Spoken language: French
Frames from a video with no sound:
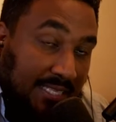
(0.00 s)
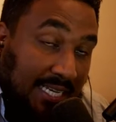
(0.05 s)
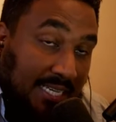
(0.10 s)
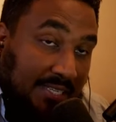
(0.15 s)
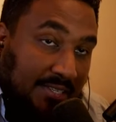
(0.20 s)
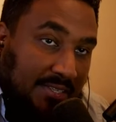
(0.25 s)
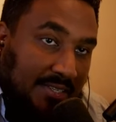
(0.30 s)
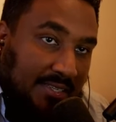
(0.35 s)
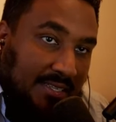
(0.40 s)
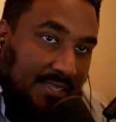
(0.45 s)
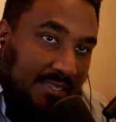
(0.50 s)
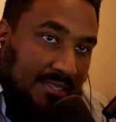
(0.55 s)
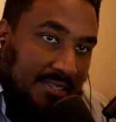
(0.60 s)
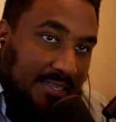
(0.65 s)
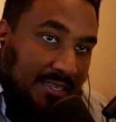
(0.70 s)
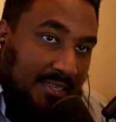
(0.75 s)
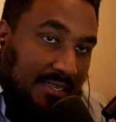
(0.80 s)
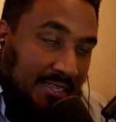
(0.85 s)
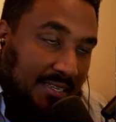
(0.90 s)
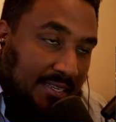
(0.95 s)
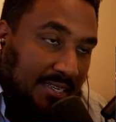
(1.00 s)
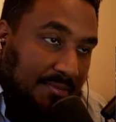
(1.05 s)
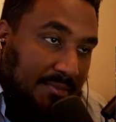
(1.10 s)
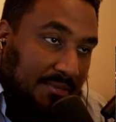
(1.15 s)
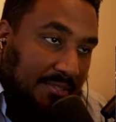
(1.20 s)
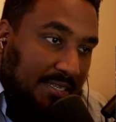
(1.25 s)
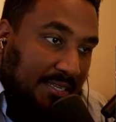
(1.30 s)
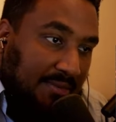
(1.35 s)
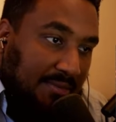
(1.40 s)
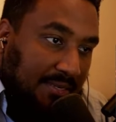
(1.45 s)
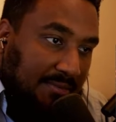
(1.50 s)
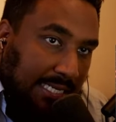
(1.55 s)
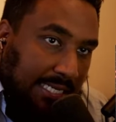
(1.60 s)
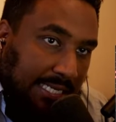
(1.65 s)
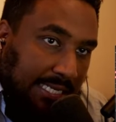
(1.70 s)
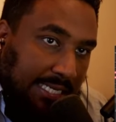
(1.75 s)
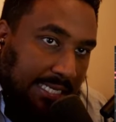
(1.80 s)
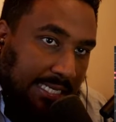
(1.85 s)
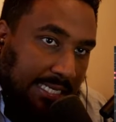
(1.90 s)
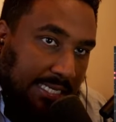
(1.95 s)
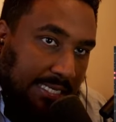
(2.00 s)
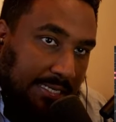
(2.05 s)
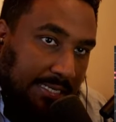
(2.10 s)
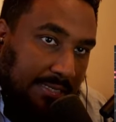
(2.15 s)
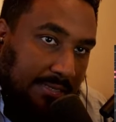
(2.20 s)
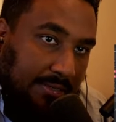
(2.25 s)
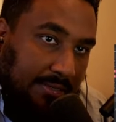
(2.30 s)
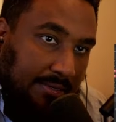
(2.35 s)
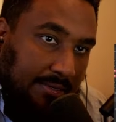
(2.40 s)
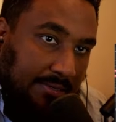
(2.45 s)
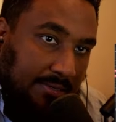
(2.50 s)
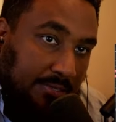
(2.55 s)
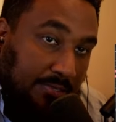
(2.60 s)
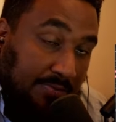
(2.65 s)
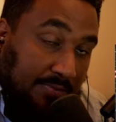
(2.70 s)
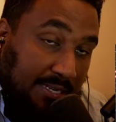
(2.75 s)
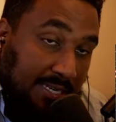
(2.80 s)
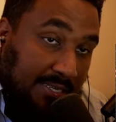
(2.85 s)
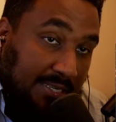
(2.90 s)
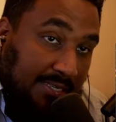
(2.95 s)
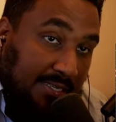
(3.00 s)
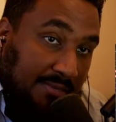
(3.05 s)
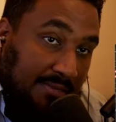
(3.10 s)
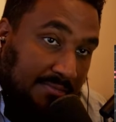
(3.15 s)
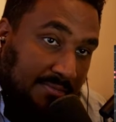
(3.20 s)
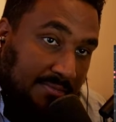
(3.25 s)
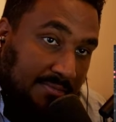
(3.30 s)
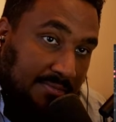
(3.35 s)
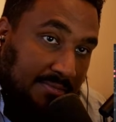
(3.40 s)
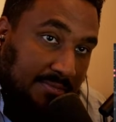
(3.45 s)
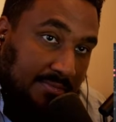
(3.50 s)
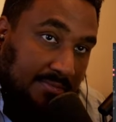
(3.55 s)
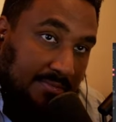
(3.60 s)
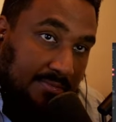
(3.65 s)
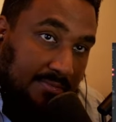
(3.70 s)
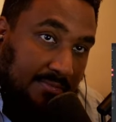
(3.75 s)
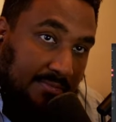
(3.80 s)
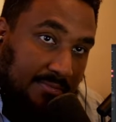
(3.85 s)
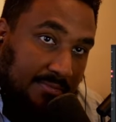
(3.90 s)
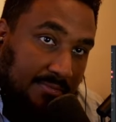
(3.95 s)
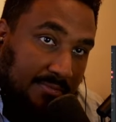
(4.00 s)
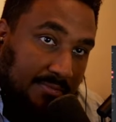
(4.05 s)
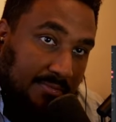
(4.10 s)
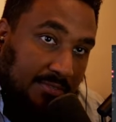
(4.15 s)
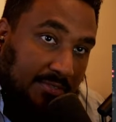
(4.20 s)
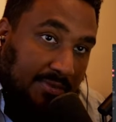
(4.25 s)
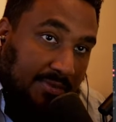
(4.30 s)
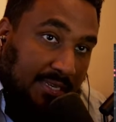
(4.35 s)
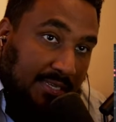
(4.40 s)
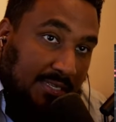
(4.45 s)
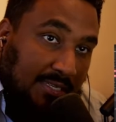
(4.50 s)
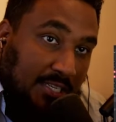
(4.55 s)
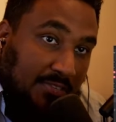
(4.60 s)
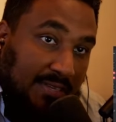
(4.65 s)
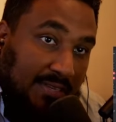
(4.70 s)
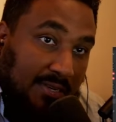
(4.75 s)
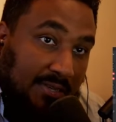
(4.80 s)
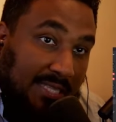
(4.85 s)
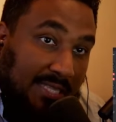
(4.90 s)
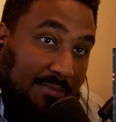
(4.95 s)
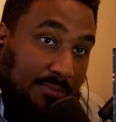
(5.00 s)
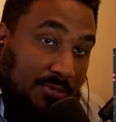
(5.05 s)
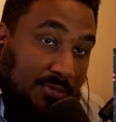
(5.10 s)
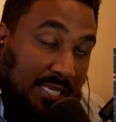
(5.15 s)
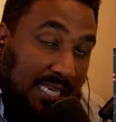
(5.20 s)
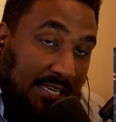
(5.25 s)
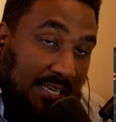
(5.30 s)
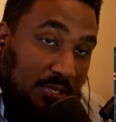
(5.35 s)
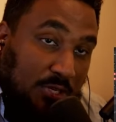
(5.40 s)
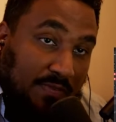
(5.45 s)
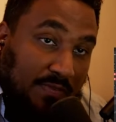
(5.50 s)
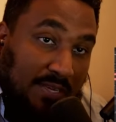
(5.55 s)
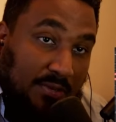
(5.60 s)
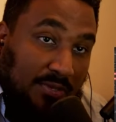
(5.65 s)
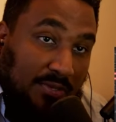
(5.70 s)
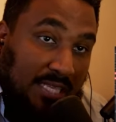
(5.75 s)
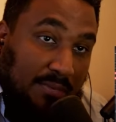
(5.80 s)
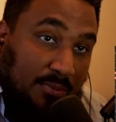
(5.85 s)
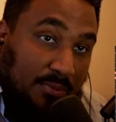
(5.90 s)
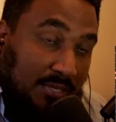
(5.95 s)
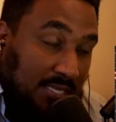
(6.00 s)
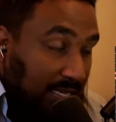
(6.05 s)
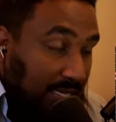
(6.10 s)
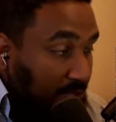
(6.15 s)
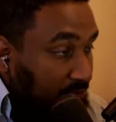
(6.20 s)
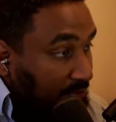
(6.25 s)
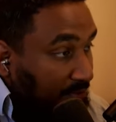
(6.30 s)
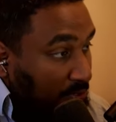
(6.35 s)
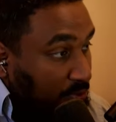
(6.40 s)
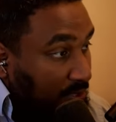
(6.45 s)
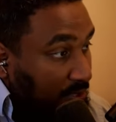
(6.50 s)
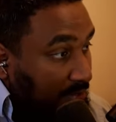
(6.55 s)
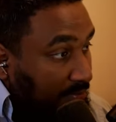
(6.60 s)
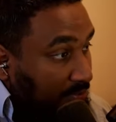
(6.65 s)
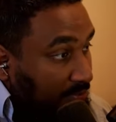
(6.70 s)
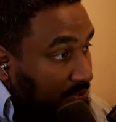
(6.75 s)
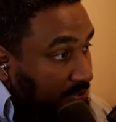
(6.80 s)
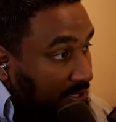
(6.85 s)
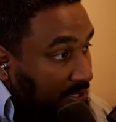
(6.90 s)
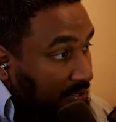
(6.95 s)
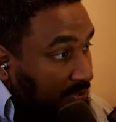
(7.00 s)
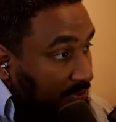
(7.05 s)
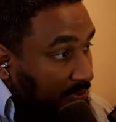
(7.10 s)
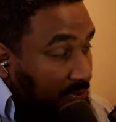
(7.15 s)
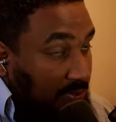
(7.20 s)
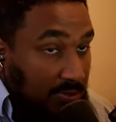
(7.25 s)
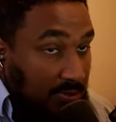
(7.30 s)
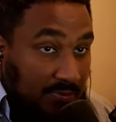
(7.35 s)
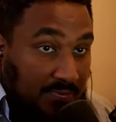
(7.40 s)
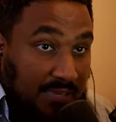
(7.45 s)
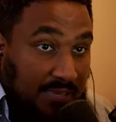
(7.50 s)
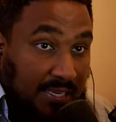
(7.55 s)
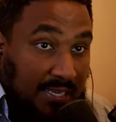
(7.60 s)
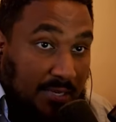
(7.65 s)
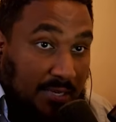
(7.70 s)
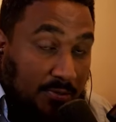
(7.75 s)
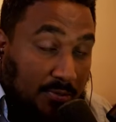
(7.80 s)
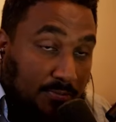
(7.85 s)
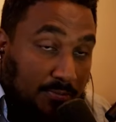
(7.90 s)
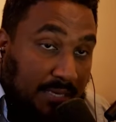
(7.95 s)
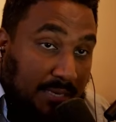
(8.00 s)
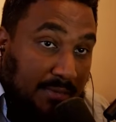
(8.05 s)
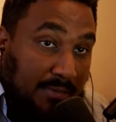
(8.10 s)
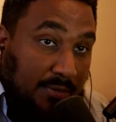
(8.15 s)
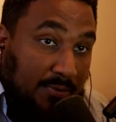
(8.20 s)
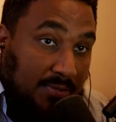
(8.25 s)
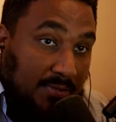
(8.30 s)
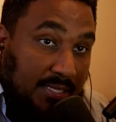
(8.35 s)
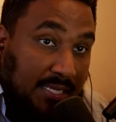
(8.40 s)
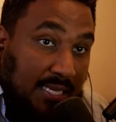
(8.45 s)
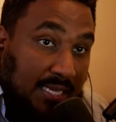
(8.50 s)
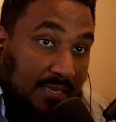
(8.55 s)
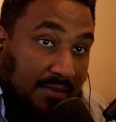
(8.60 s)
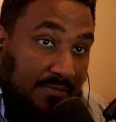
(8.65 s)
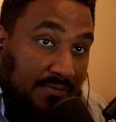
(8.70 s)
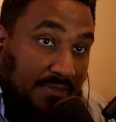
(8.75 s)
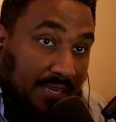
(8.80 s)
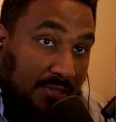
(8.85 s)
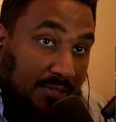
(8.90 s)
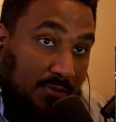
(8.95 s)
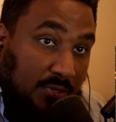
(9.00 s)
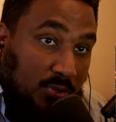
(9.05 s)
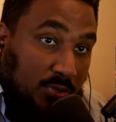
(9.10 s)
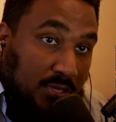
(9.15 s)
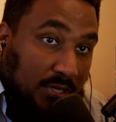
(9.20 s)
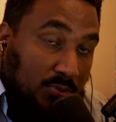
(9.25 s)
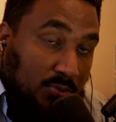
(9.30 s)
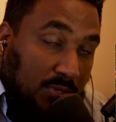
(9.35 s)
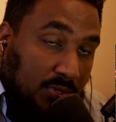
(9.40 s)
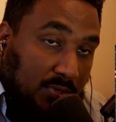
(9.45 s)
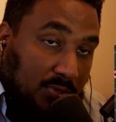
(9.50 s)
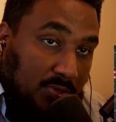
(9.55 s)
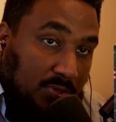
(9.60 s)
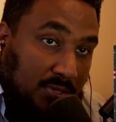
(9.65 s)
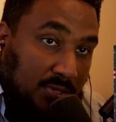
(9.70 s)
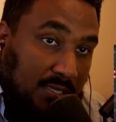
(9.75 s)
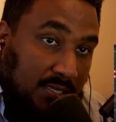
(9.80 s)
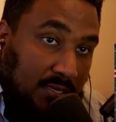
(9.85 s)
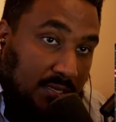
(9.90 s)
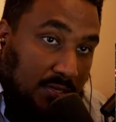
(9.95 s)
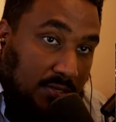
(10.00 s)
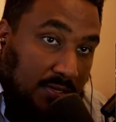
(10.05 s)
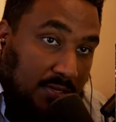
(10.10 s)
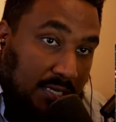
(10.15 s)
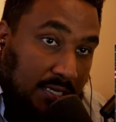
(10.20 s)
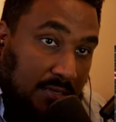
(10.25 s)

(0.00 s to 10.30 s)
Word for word: Ouais, je sais, technique élémentaire, ouais. ouais toujours, hein. Tu vois, ici. Tu vois, ici, je viens de le débusquer. Euh, je viens de le débusquer devant toi. Tu vois, donc fais, écoute bien mes conseils. Fais attention à toi sur ce Discord, ok